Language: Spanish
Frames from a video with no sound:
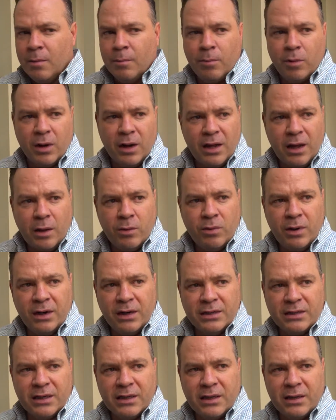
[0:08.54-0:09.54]
Por ahí hay una
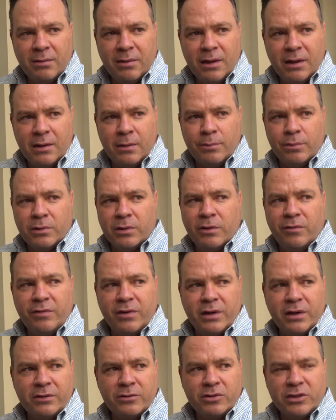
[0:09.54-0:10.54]
iniciativa del diputado
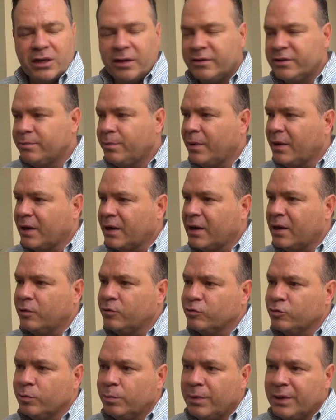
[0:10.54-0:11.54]
Fernando Chávez para que
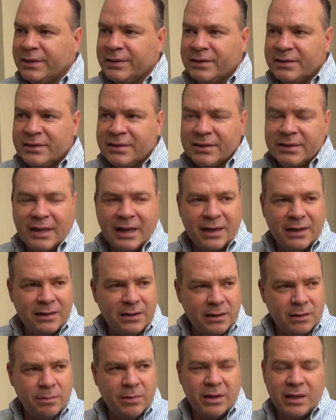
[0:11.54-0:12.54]
los suplentes
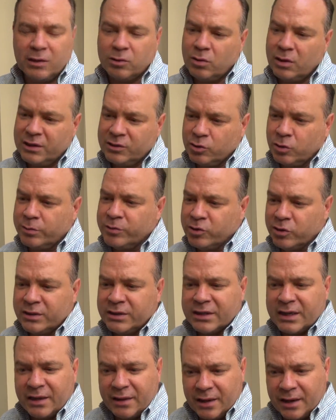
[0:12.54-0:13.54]
integren de inmediato las
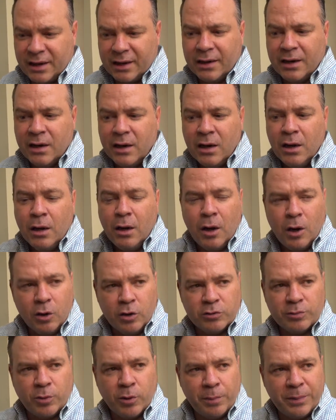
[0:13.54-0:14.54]
comisiones que dejan
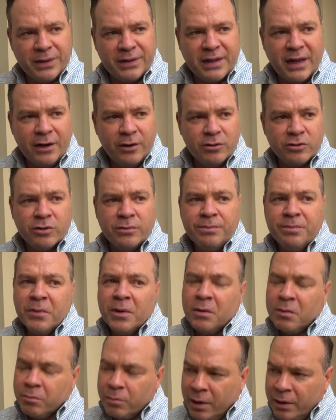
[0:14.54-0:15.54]
los propietarios.
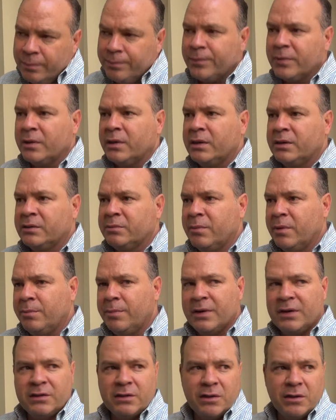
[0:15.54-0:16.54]
Bueno, me
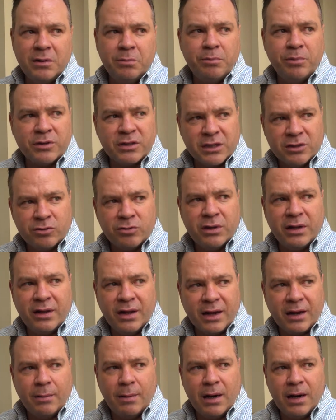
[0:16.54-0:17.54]
parece pues que es una
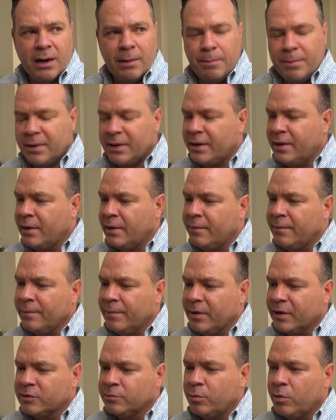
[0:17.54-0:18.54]
idea que vale la pena
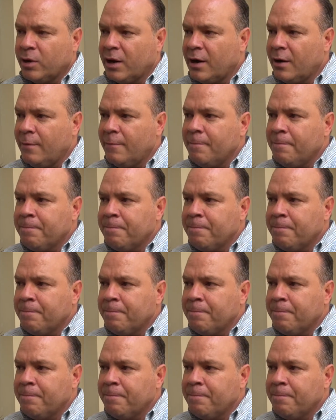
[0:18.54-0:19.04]
explorar.